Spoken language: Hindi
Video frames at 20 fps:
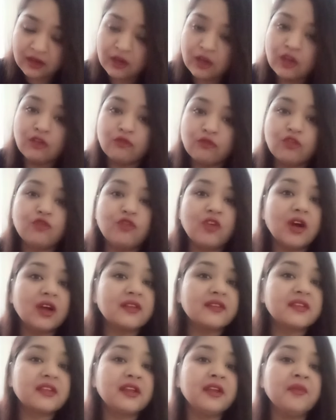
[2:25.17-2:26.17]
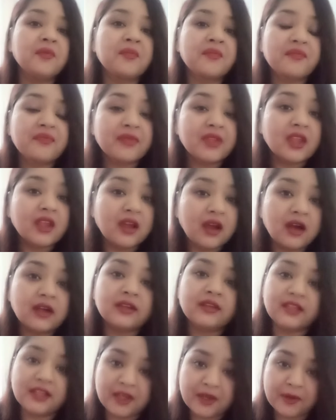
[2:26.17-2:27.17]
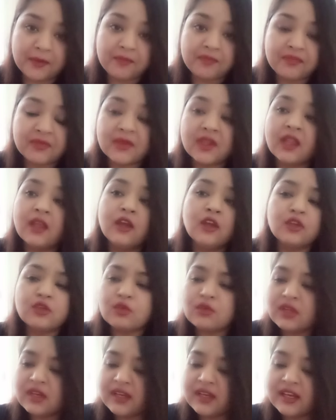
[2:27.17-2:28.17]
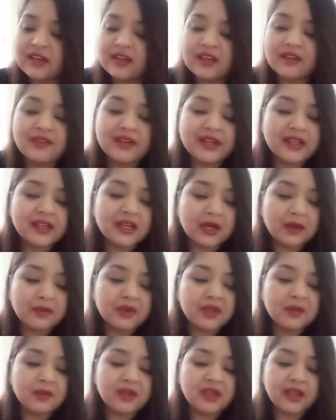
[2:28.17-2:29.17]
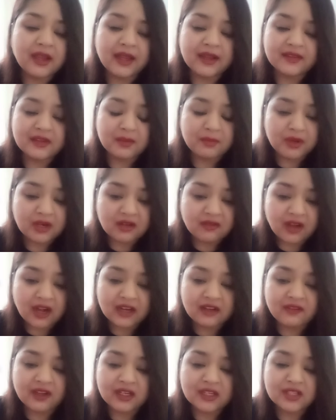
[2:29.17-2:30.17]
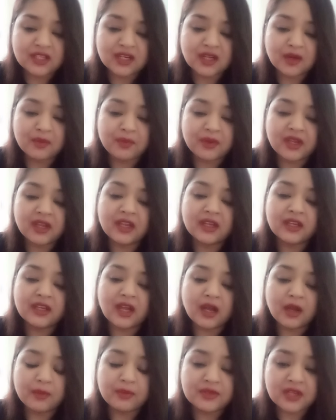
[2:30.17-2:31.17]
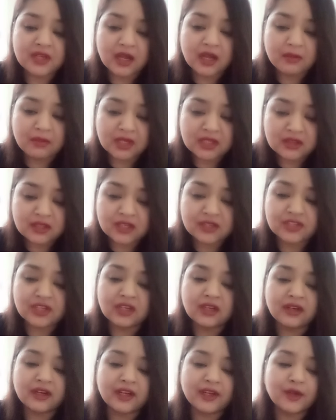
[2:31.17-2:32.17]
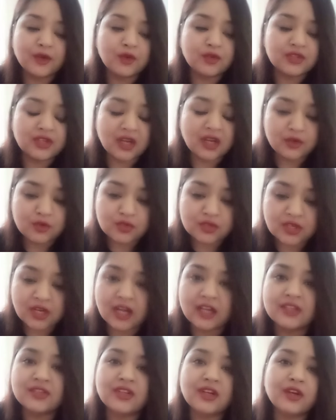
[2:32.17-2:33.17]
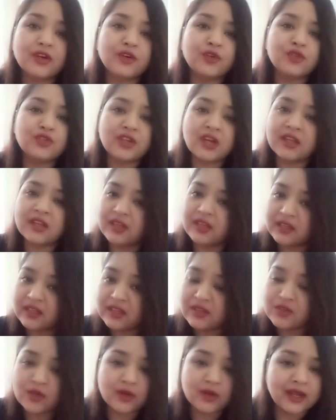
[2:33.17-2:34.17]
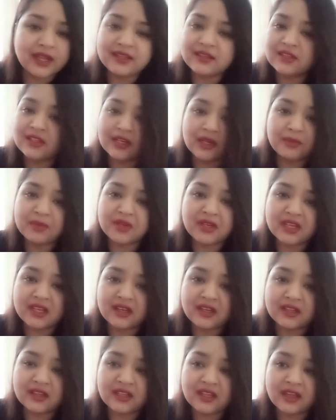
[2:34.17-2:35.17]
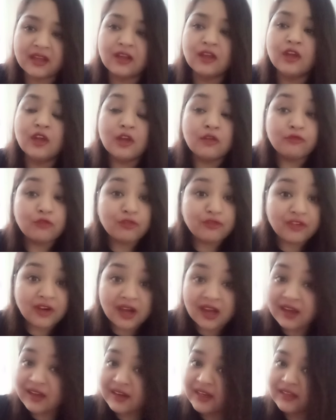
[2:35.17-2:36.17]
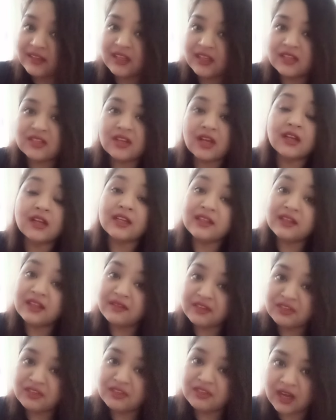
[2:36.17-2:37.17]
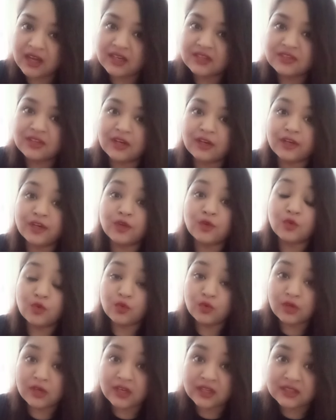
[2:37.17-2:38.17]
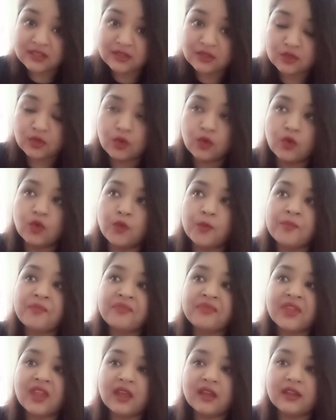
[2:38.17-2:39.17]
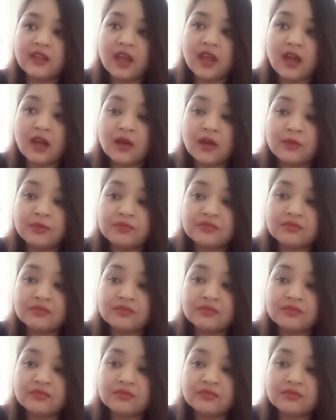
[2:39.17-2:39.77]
है वो वहाँ से हटती है क्योंकि नेगेटिविटी कभी भी ऐसे भगवान वाली जगह पे या हाँ, जहाँ मंत्र चल रहे हों जहाँ अनुष्ठान चल रहे हो जहाँ यज्ञ चल रहे हो ऐसी जगह पे नहीं रहती है वो वहाँ रहती है जहाँ गंदे विचार चल रहे हों लस्ट हो या